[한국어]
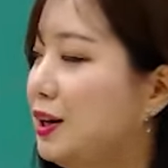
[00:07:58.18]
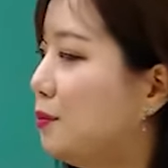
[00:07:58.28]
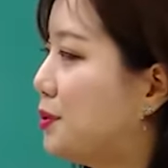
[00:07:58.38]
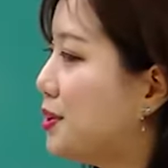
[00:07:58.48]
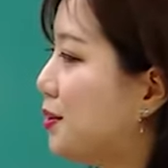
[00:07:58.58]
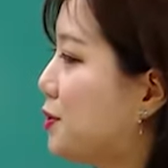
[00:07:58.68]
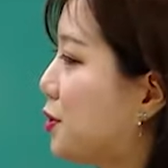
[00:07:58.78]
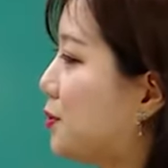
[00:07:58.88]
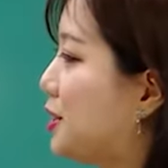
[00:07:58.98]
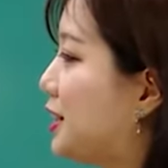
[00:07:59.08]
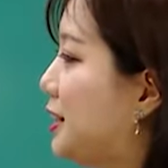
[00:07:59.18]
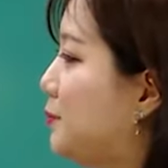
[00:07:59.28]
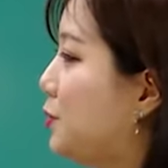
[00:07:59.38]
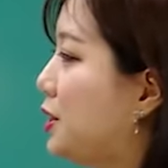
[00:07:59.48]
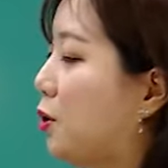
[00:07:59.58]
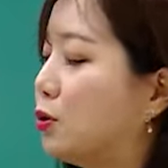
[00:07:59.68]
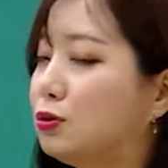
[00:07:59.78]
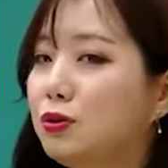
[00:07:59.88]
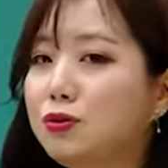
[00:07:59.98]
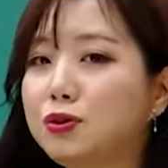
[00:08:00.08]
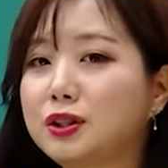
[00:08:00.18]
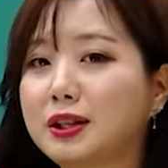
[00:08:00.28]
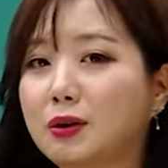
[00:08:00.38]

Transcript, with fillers: 보시는 것처럼 질문이 어떤 것이